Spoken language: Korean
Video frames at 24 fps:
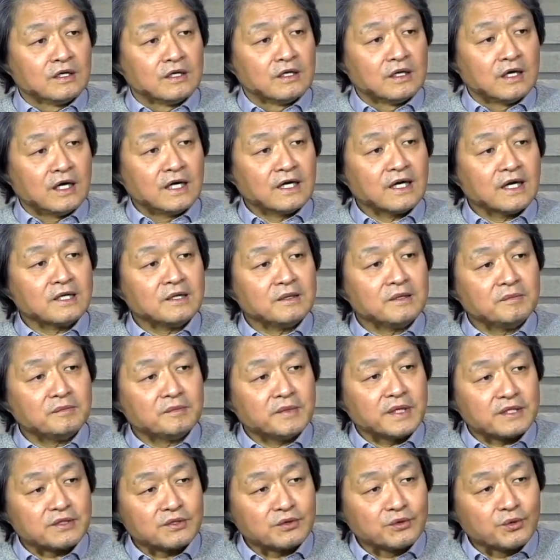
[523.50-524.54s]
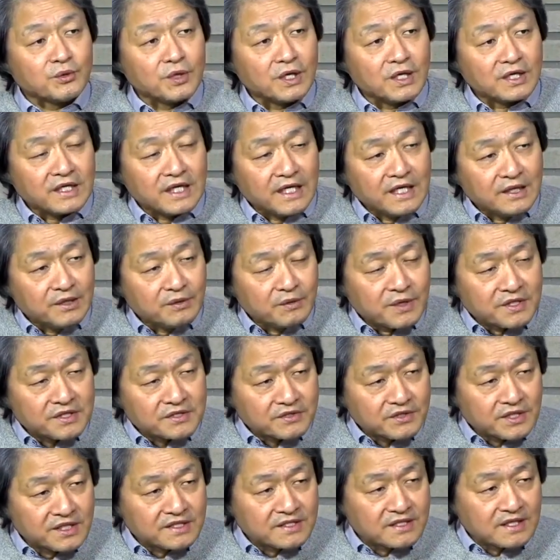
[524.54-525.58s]
하나님께서 놀랍게
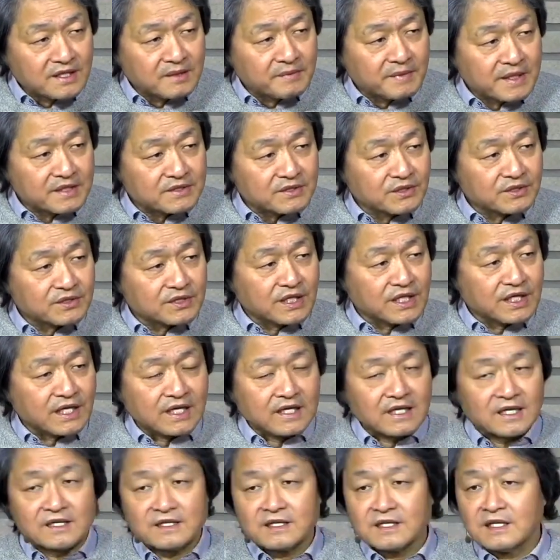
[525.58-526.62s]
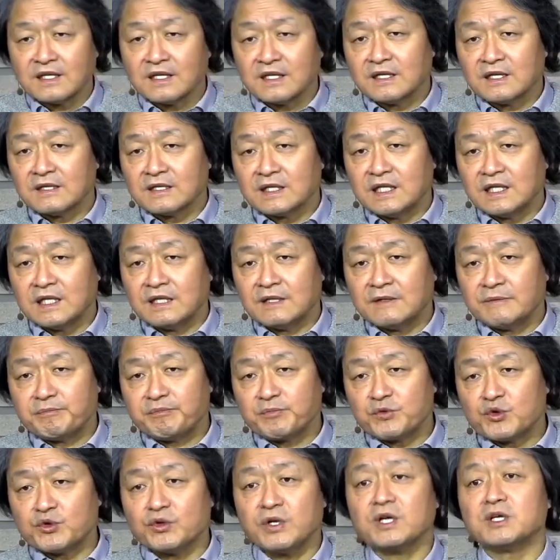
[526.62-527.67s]
인도하셔서 이스라엘 백성들이 가나안 땅이
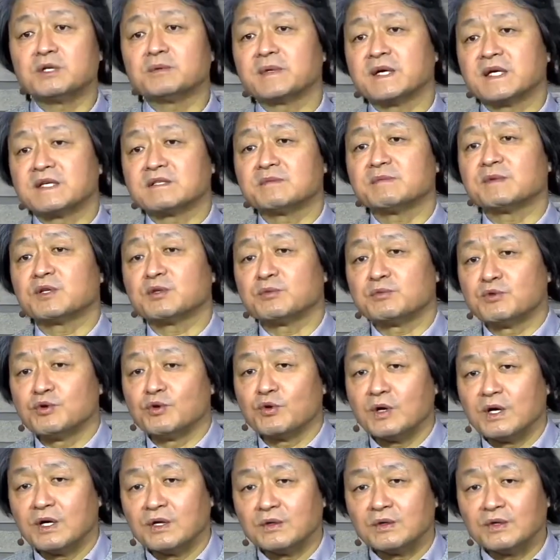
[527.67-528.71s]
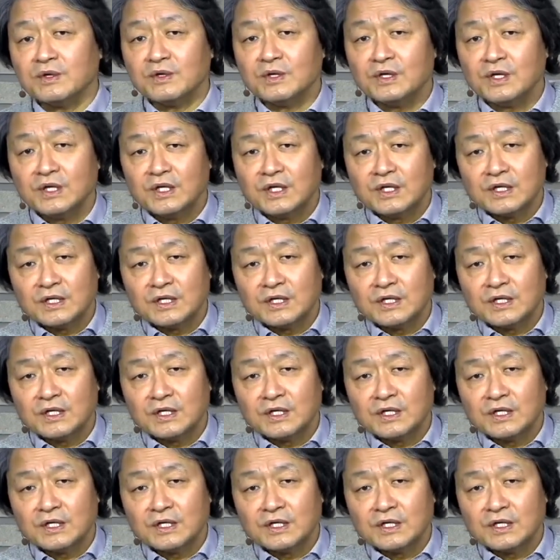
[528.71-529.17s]
출애굽을 했음에도 불구하고